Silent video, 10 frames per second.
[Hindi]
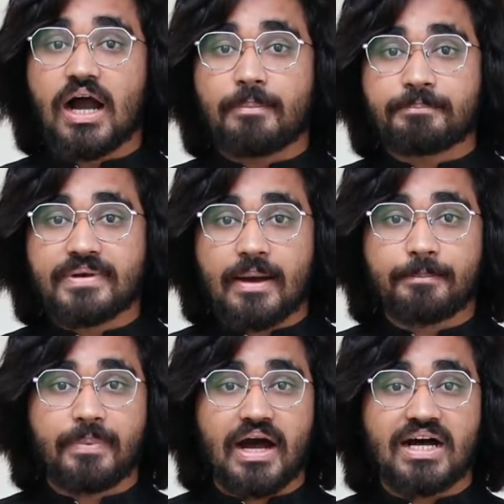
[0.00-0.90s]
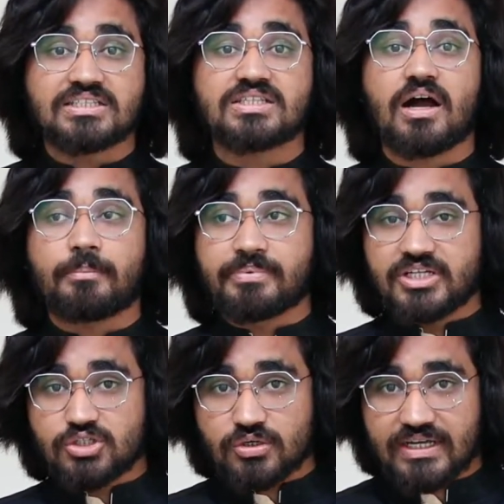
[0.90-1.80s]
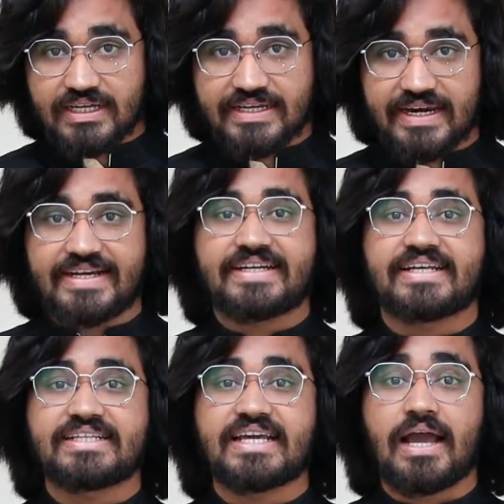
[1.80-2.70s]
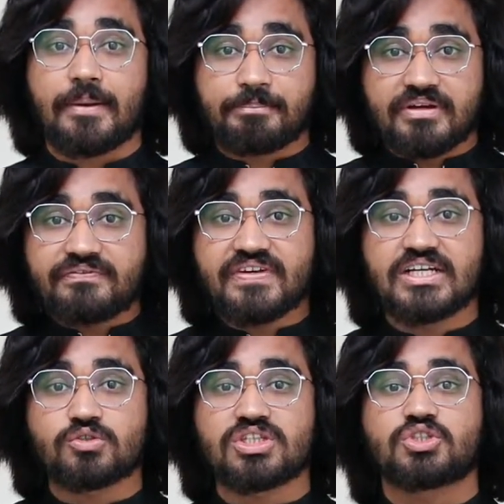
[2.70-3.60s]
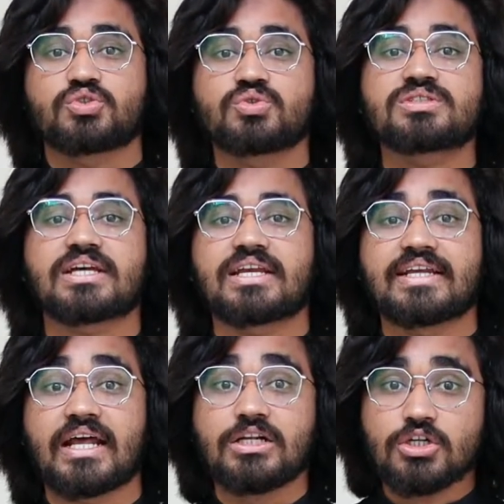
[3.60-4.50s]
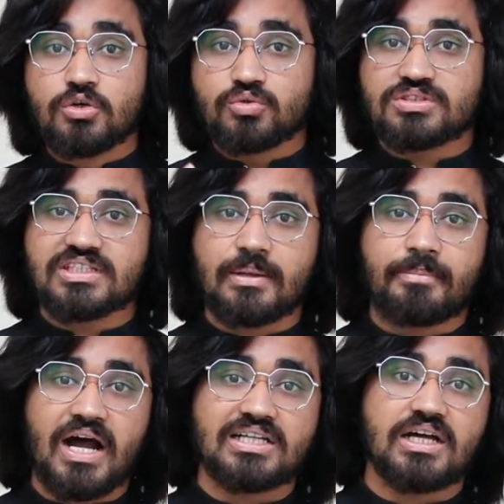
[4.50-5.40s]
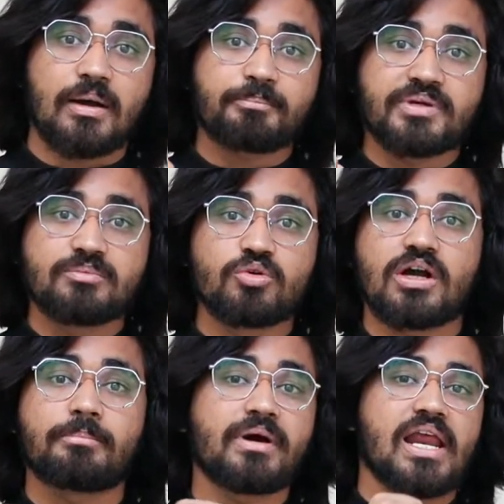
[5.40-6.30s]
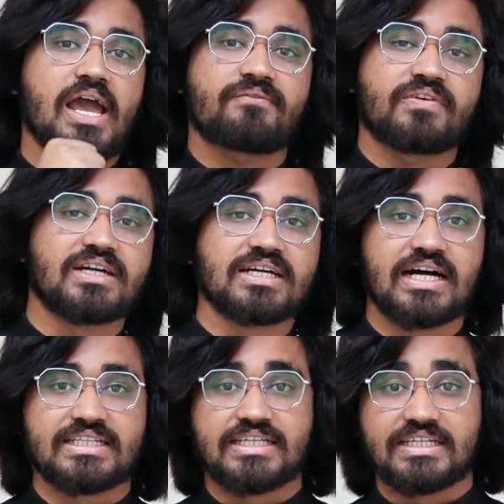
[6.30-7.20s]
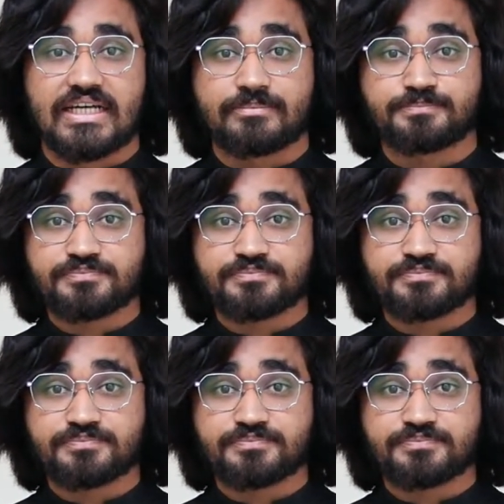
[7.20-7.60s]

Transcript: अपना पाथ अपनी जो क्राइटेरिया है अपनी फील्ड उसे चूज कर लेना है उसके बाद अपनी मुकम्मल एफर्ट लगा देनी है